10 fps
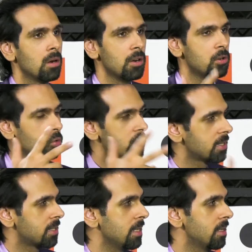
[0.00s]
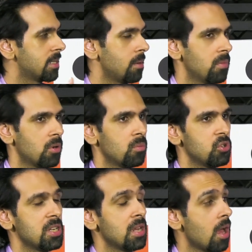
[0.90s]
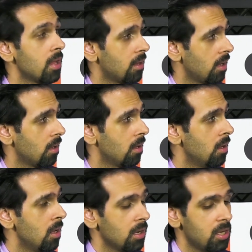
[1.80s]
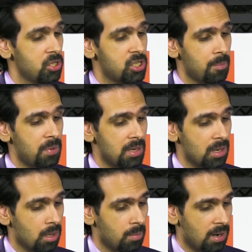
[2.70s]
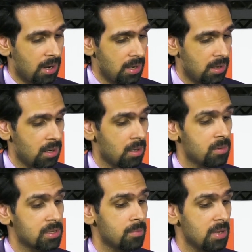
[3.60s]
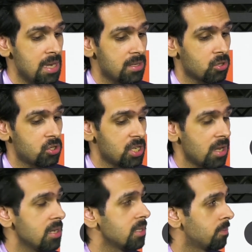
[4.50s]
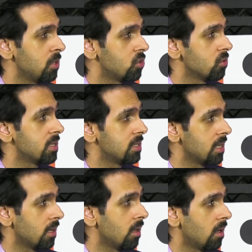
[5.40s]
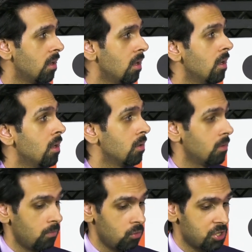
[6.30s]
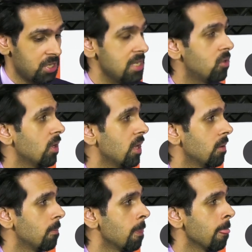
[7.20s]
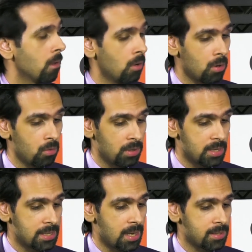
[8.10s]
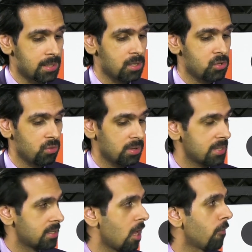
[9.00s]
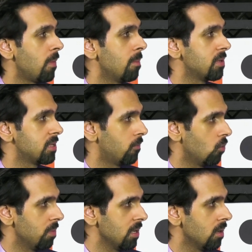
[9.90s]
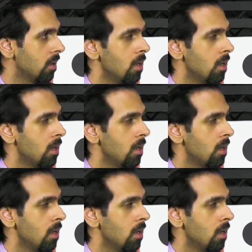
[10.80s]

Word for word: कट टू सिक्सटीन दिसंबर और मुझे याद है कि जब फिर ये खबर आई कि कम अज़ कम चालीस बच्चों से ज़्यादा वो शहीद हुए हैं और उनके साथ साथ जो उनके स्टाफ मेम्बर्स हैं वो भी